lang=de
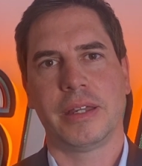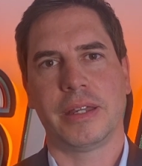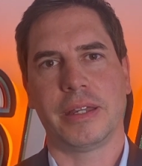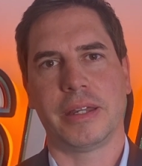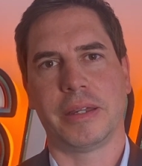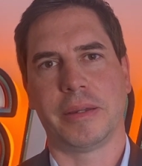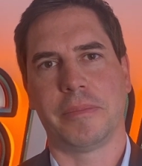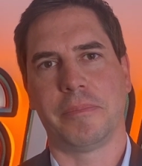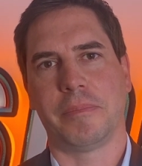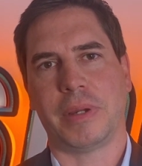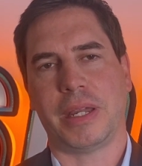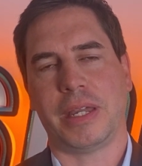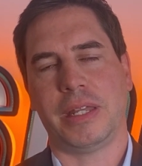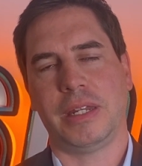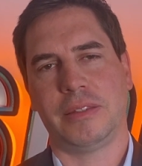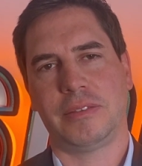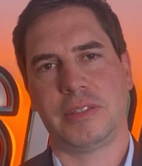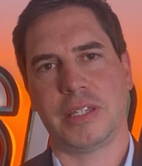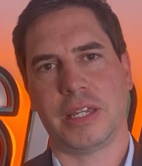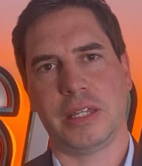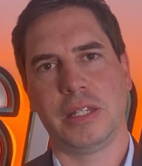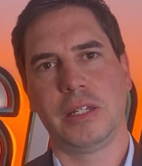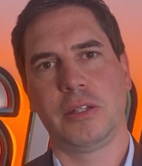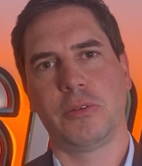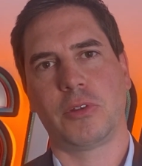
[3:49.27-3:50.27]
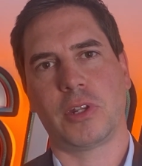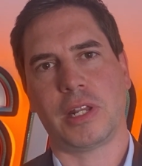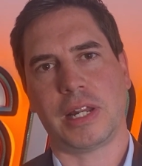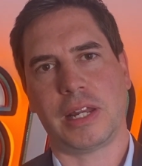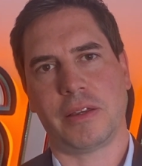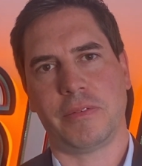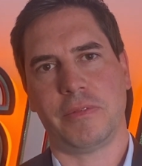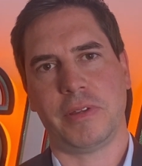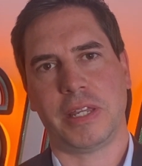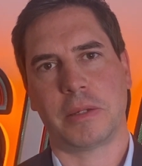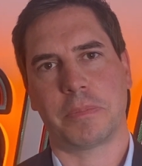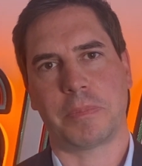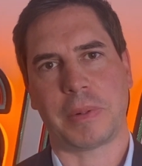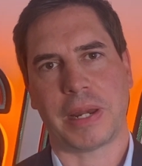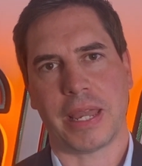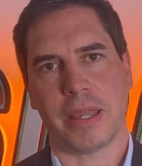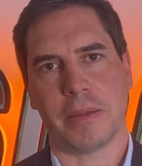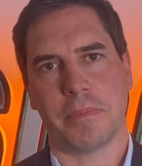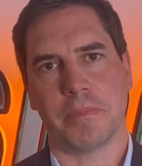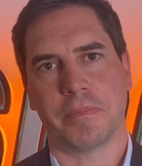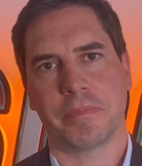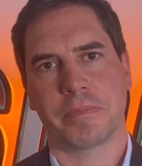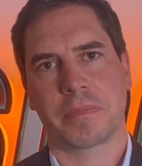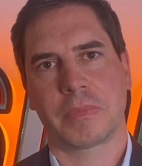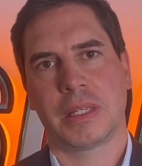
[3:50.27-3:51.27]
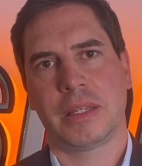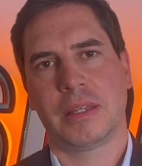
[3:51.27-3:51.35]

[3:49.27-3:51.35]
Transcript: ähm, ein sehr individueller Weg bleiben.